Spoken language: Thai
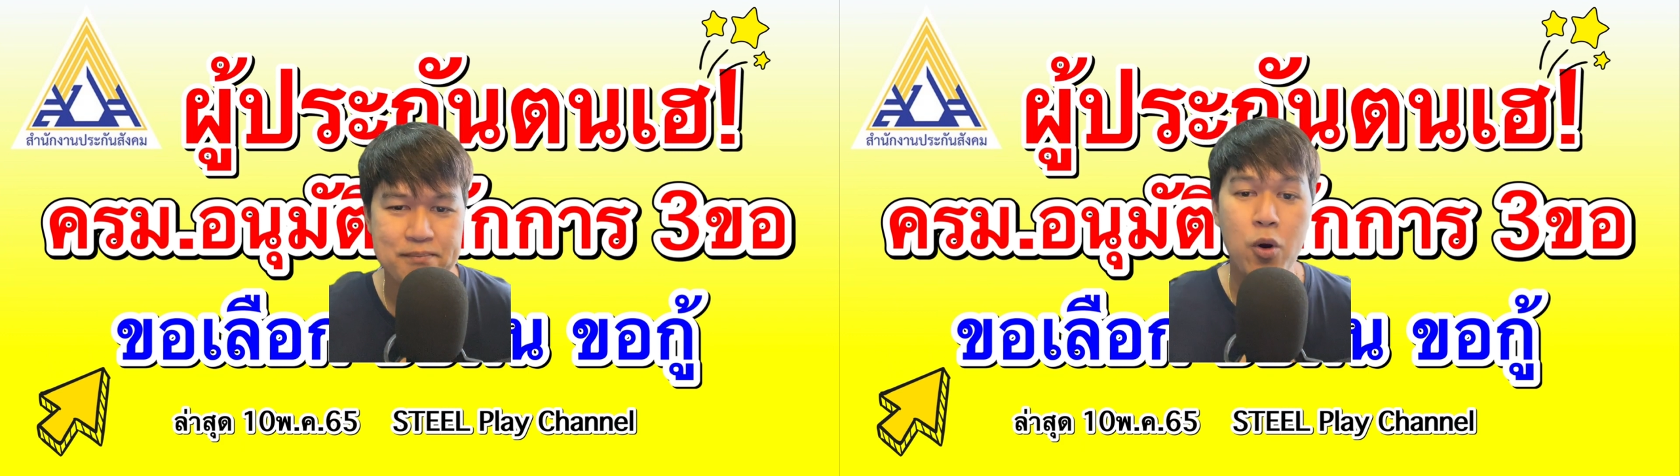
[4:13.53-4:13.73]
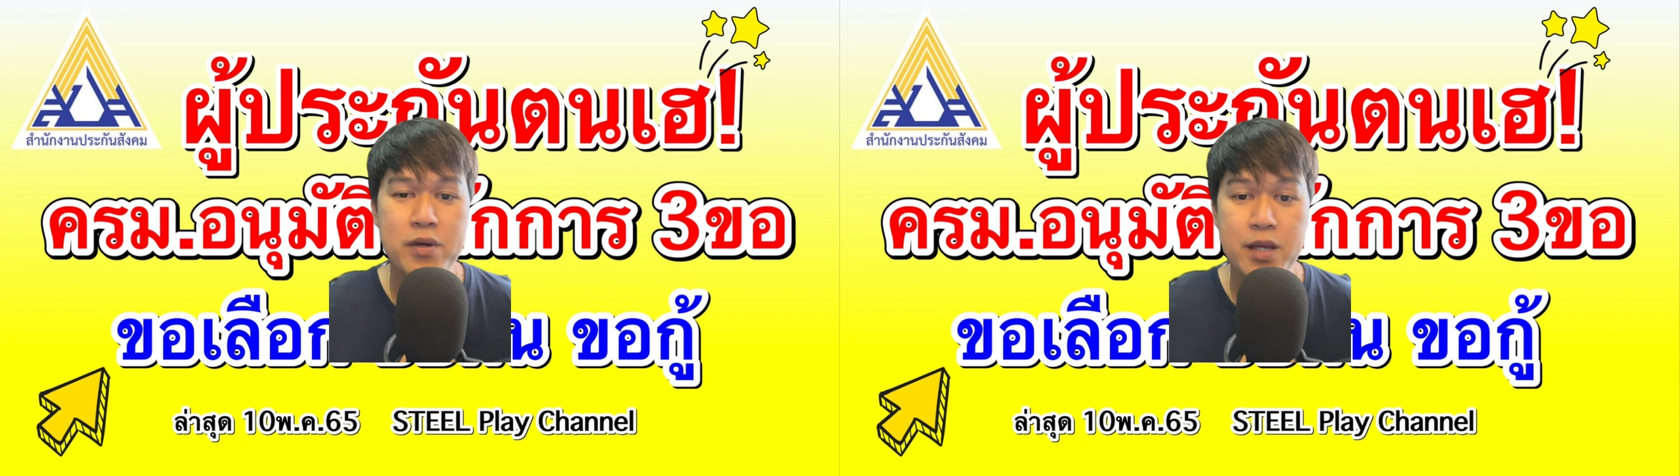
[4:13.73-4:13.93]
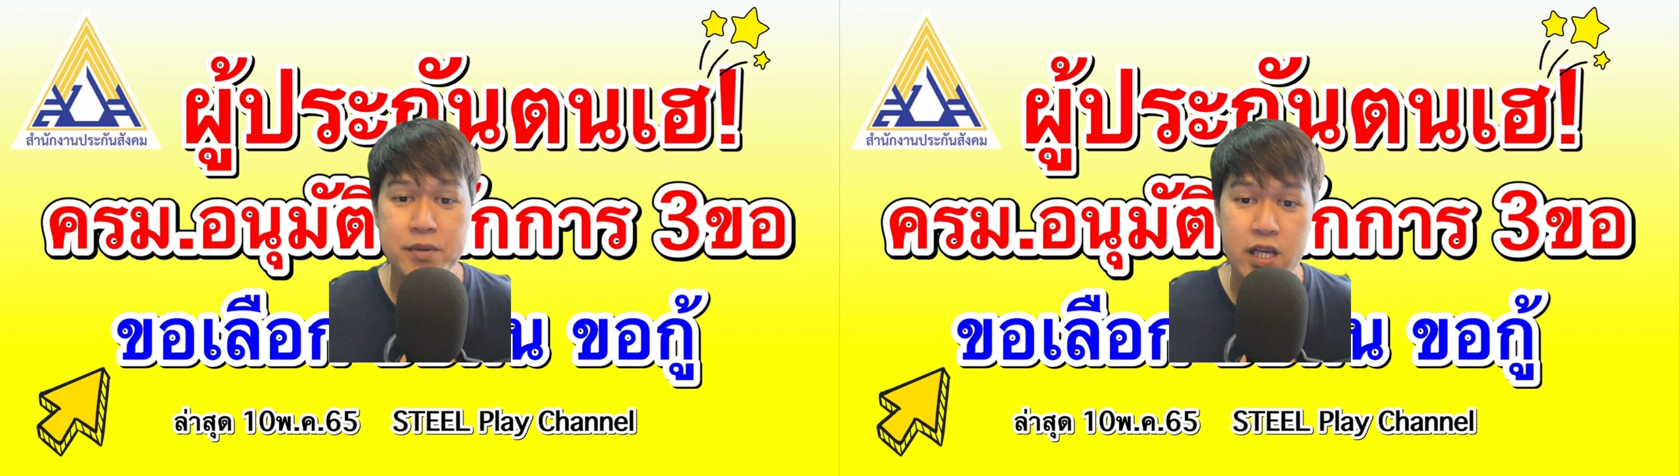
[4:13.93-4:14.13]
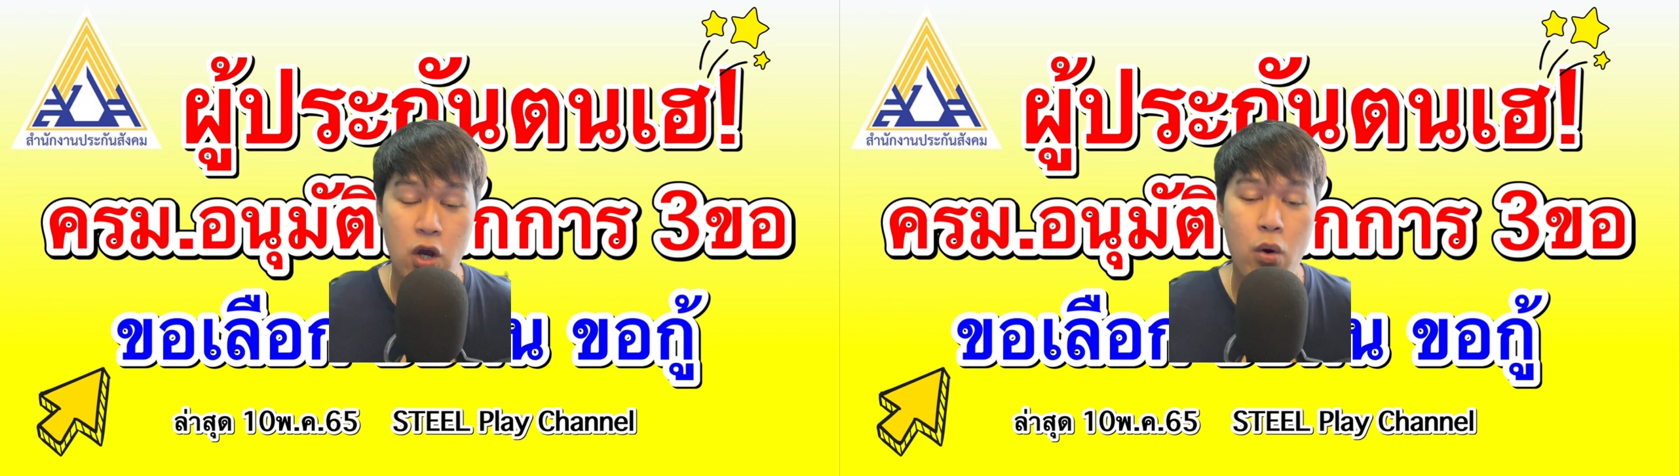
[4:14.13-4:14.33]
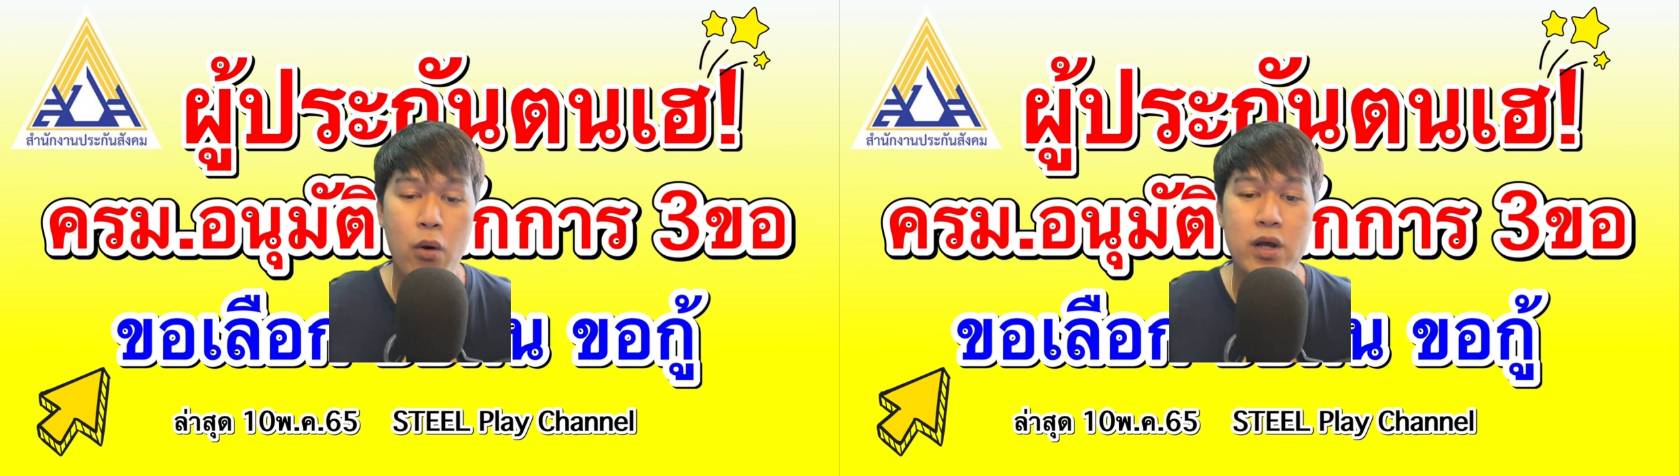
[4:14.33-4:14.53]
ผมคลิปนี้ก็
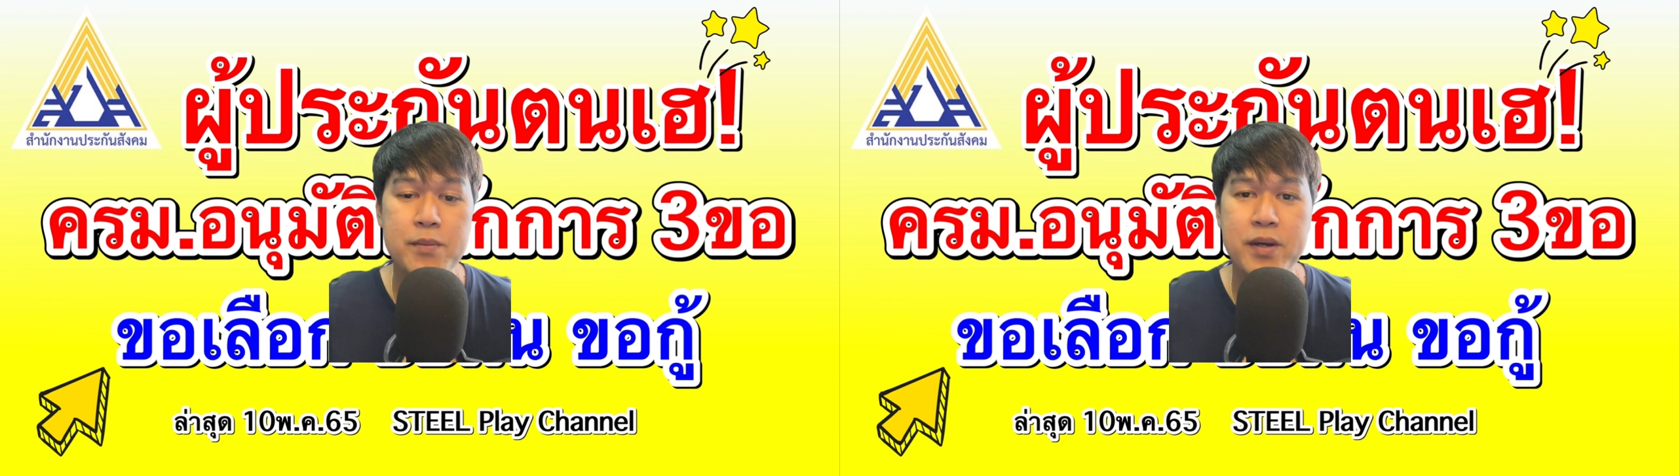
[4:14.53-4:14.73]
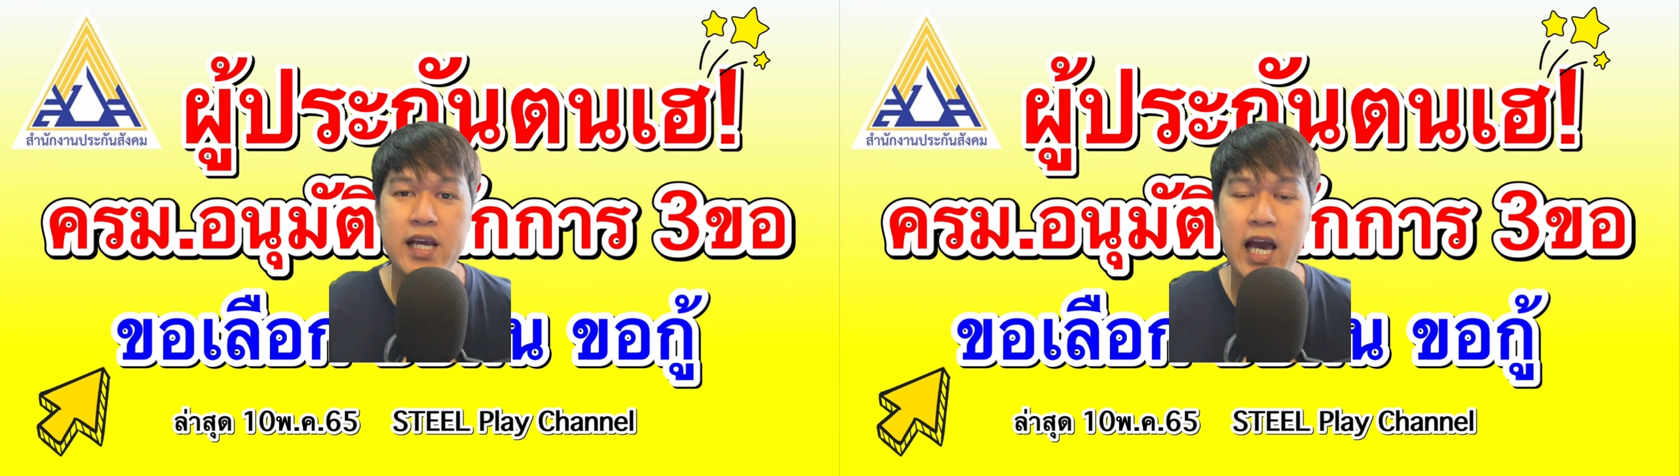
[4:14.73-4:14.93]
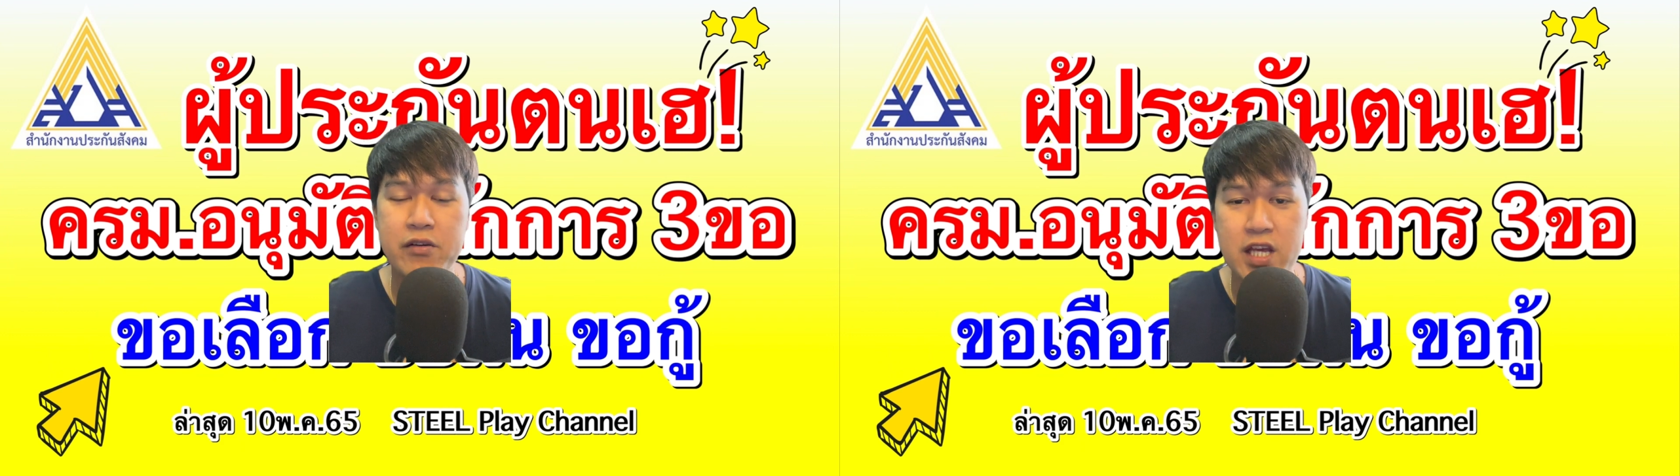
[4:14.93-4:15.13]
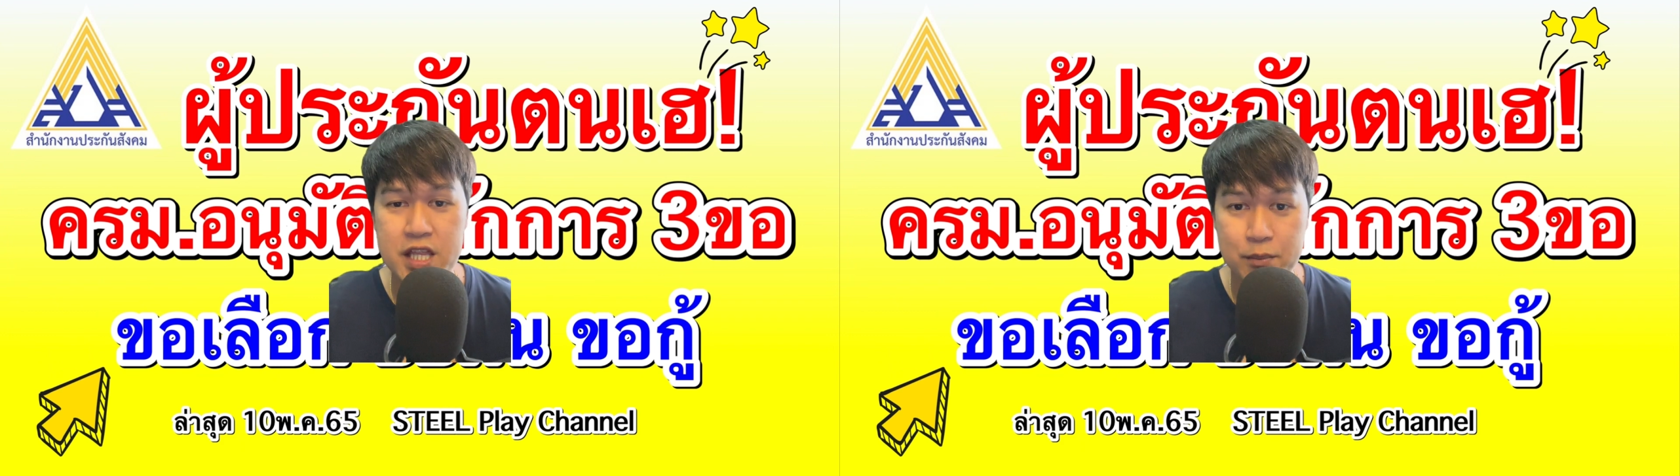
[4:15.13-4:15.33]
หวังว่าจะเป็นข่าวดี